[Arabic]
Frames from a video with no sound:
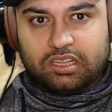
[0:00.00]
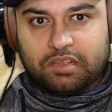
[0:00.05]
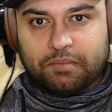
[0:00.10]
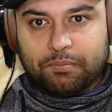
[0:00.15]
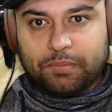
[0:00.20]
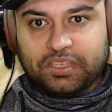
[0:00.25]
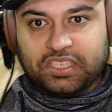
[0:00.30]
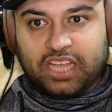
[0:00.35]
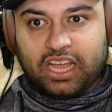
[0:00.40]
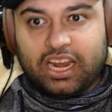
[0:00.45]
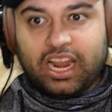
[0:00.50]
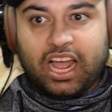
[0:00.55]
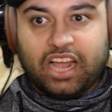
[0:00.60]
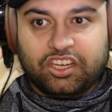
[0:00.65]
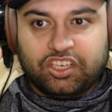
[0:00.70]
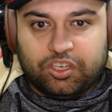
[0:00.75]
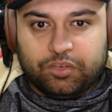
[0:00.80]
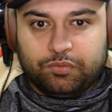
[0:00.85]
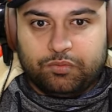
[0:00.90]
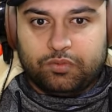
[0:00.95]
بس على
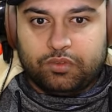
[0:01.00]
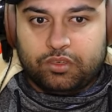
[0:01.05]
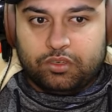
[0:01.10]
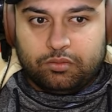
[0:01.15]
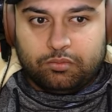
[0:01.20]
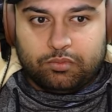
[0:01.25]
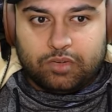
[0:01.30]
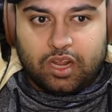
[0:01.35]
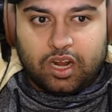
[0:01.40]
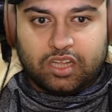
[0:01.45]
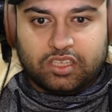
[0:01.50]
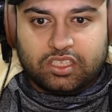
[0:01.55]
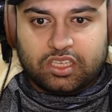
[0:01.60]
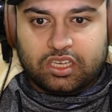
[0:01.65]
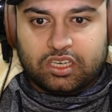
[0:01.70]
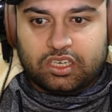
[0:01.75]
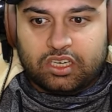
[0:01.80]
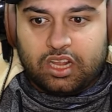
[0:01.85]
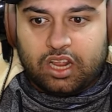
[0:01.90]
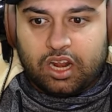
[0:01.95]
الحجم من
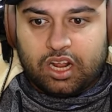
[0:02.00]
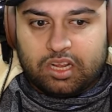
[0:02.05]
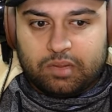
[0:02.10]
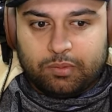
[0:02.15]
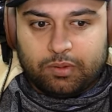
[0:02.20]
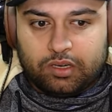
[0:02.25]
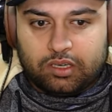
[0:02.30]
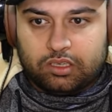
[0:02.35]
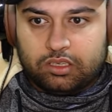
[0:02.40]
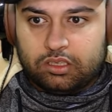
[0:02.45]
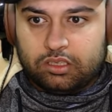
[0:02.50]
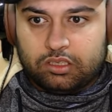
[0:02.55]
الأصغر إلى الأكبر